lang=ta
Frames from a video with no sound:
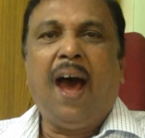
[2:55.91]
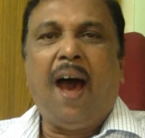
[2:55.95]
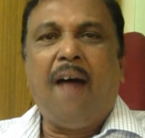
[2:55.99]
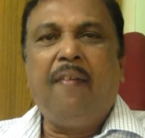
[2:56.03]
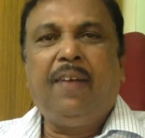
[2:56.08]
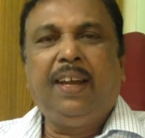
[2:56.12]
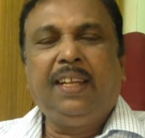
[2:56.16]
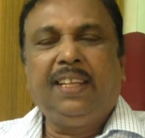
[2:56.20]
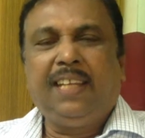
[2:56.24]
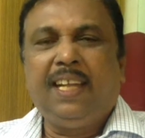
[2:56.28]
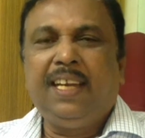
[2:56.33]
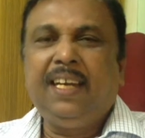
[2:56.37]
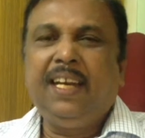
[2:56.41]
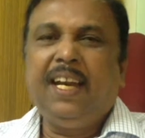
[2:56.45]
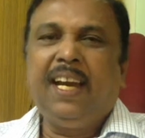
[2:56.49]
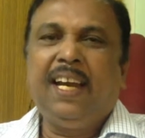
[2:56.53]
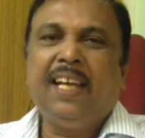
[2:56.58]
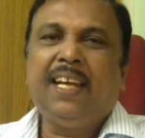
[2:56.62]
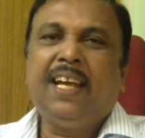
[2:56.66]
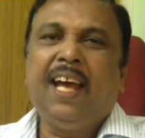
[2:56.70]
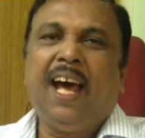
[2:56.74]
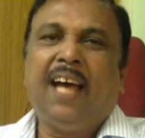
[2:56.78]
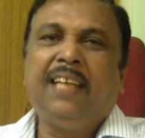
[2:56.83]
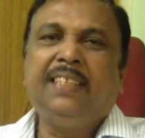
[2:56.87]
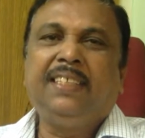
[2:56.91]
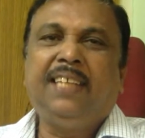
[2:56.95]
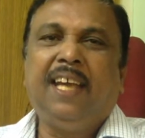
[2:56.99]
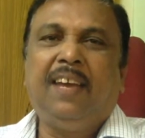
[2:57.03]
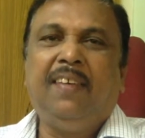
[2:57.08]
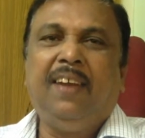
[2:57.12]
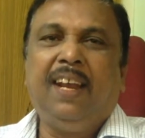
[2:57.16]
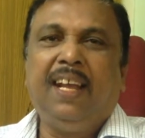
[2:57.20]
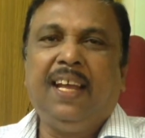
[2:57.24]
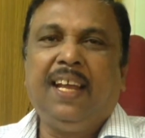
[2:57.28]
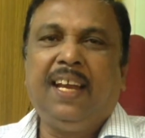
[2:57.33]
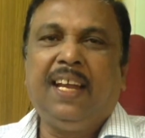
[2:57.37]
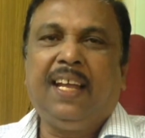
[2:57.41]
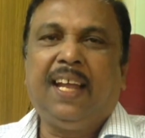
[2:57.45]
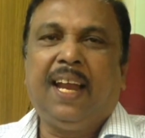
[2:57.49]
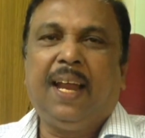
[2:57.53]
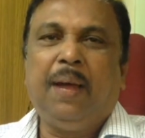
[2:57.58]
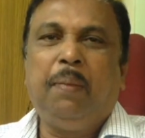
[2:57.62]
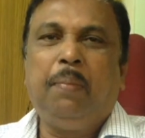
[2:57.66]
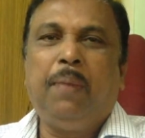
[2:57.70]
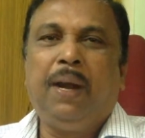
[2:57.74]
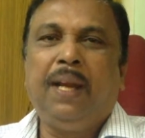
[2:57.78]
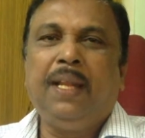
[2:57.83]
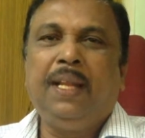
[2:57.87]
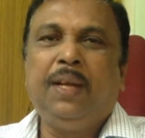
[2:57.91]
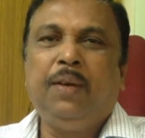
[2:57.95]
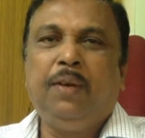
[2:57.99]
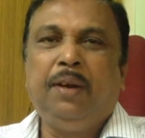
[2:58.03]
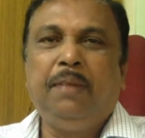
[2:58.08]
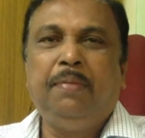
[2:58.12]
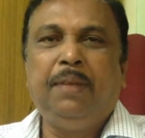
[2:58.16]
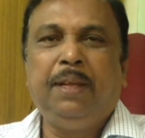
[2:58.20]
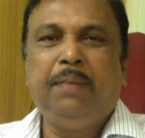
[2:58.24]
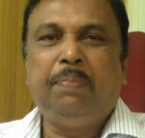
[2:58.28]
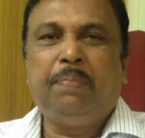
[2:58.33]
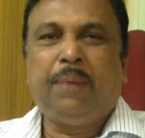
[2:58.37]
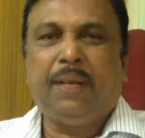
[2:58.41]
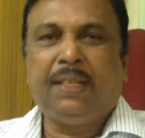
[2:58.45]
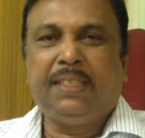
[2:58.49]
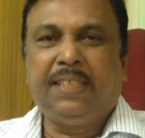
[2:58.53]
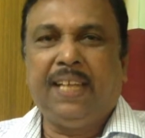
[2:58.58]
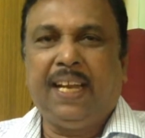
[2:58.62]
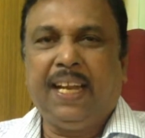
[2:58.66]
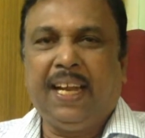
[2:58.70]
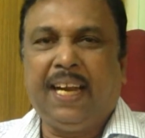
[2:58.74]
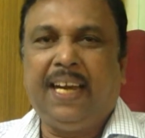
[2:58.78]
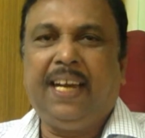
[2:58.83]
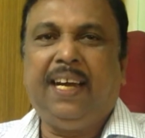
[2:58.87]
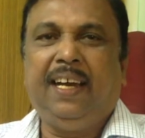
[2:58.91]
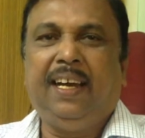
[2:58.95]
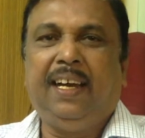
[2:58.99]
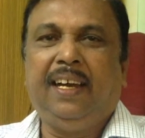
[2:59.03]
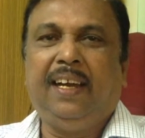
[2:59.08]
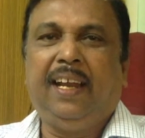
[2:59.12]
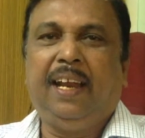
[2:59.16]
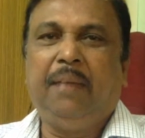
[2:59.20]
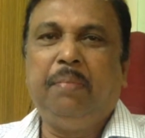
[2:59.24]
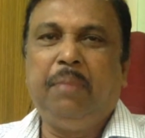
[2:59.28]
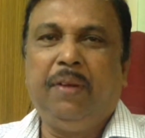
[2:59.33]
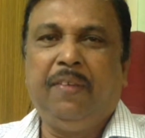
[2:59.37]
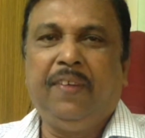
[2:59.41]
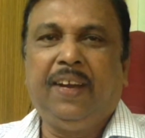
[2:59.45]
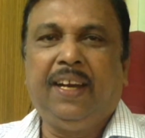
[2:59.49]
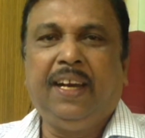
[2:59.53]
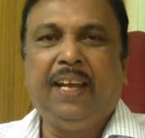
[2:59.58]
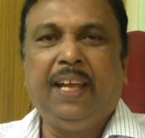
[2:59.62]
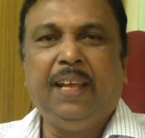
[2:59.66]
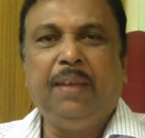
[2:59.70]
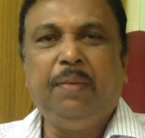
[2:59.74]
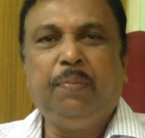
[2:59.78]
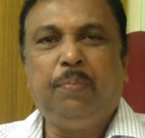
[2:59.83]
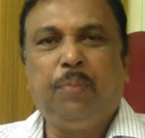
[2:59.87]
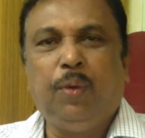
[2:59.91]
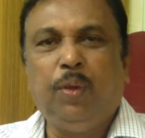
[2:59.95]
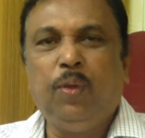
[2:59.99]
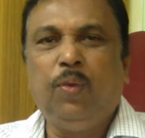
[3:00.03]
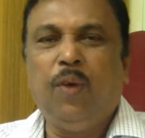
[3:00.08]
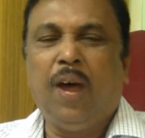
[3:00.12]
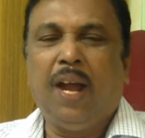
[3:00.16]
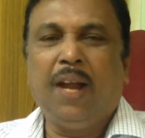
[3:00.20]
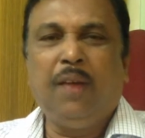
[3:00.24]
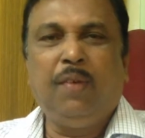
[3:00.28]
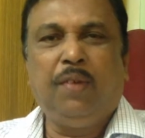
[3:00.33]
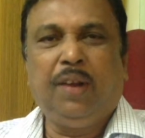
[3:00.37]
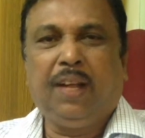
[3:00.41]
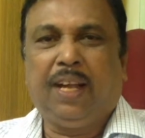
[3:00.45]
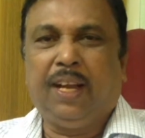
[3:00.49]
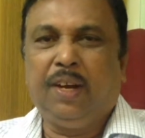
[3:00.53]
அவர் தென்கிழக்கு ஆசியாவில் இருக்கிற மனித உரிமை பிரச்சனைகள் என்பவைகளை பொதுவான ஒரு